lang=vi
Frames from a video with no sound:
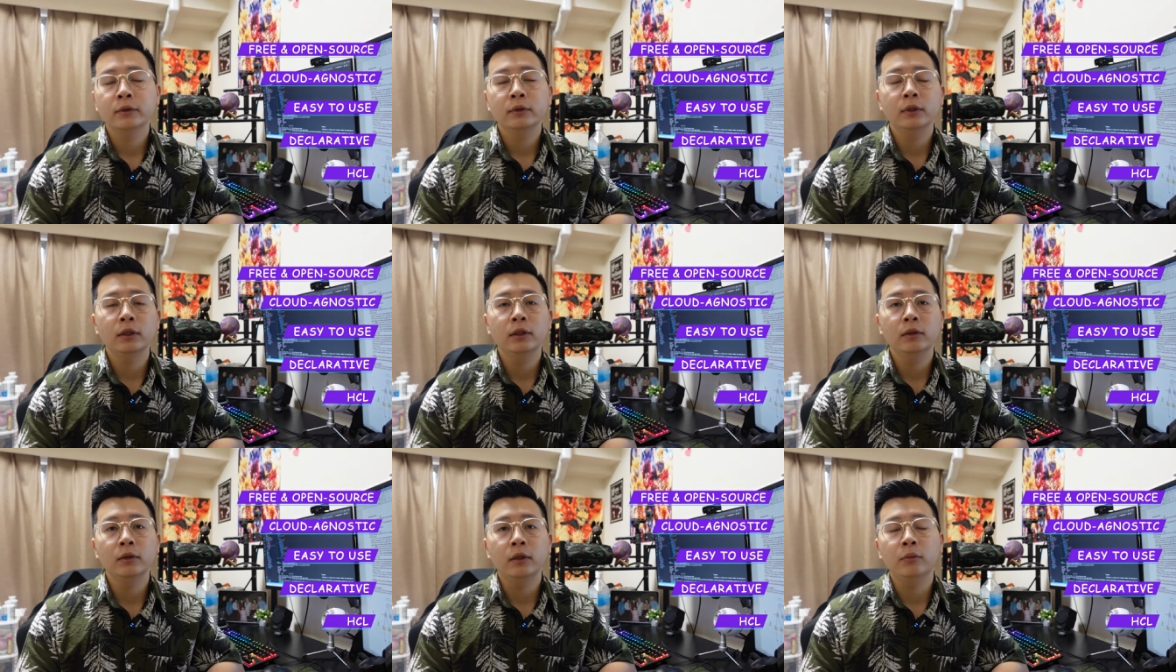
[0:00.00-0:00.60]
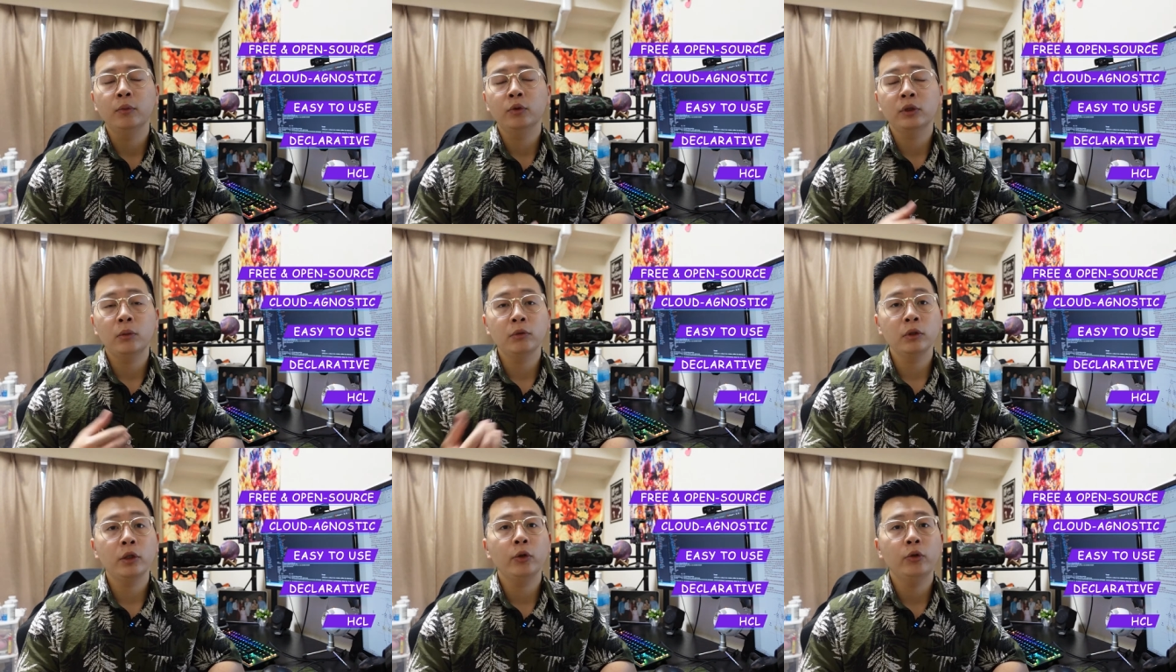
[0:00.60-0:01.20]
thì đấy là một trong
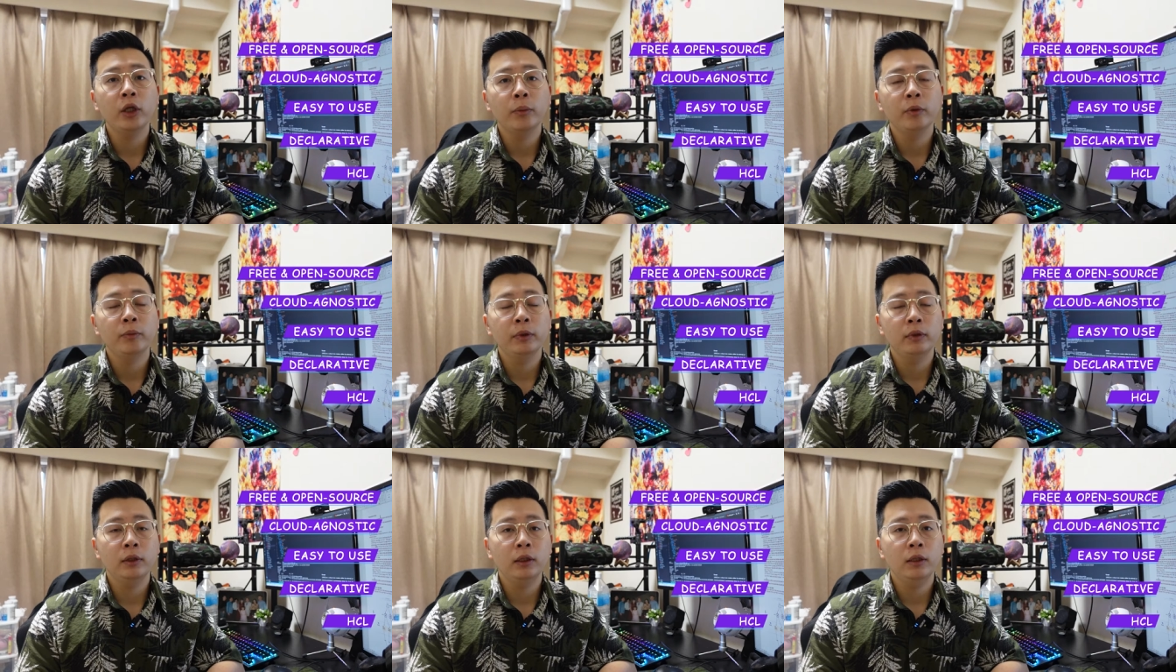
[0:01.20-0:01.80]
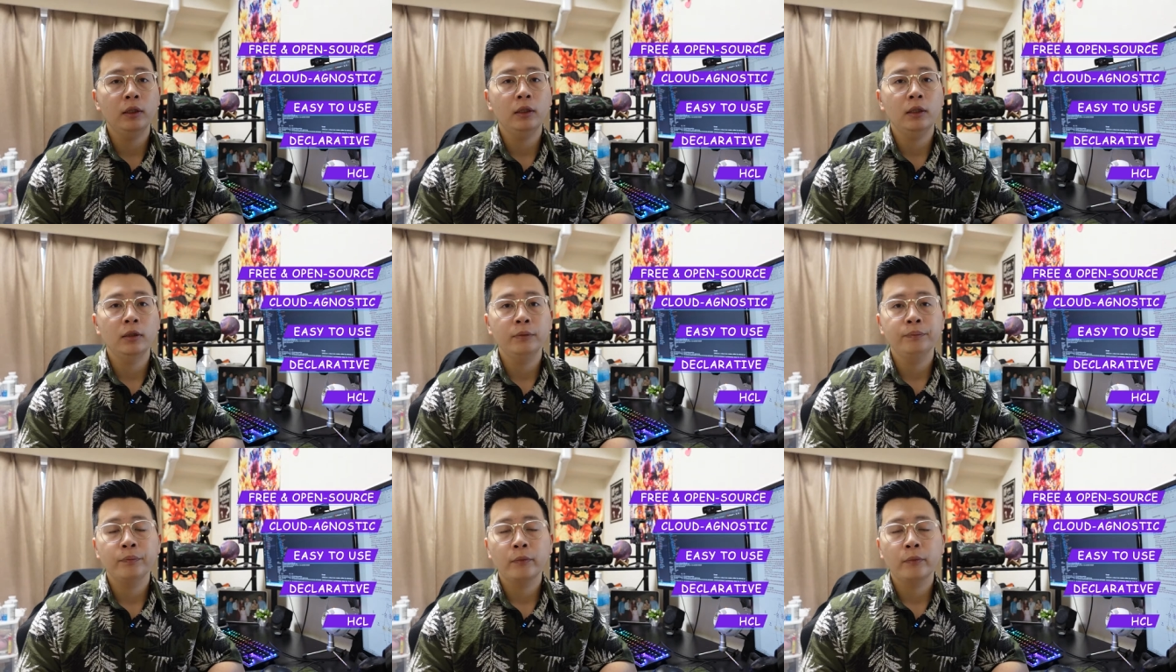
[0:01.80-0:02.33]
những cái ưu điểm mà mình nghĩ là